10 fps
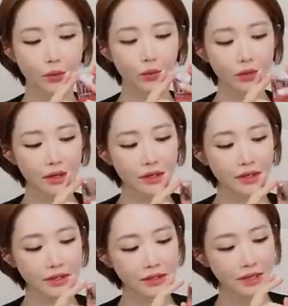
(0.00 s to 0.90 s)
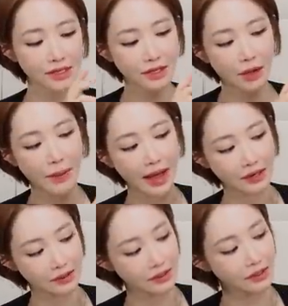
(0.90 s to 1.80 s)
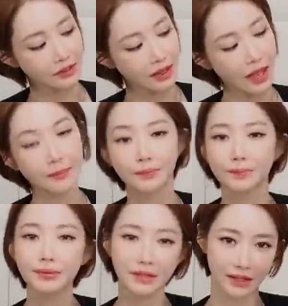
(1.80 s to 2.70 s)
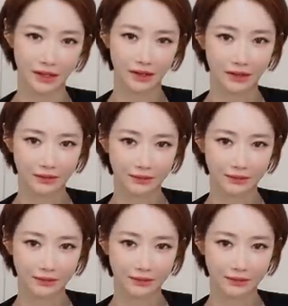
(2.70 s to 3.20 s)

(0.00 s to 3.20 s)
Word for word: 롤링을 해서 바르는 앰플이에요.